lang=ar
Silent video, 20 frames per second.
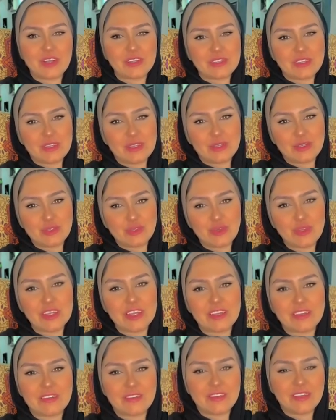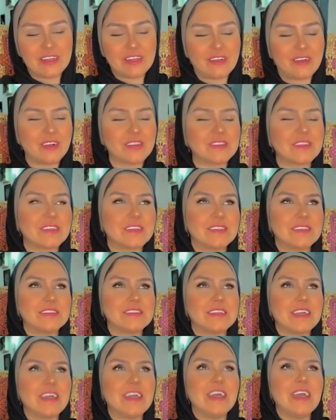اكتر لشغلك رايح اكتر ان
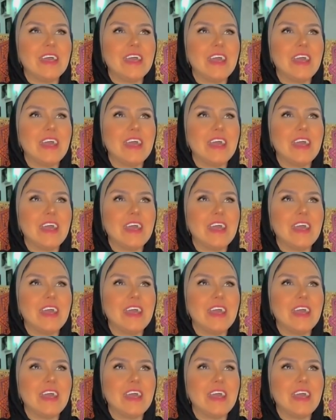انت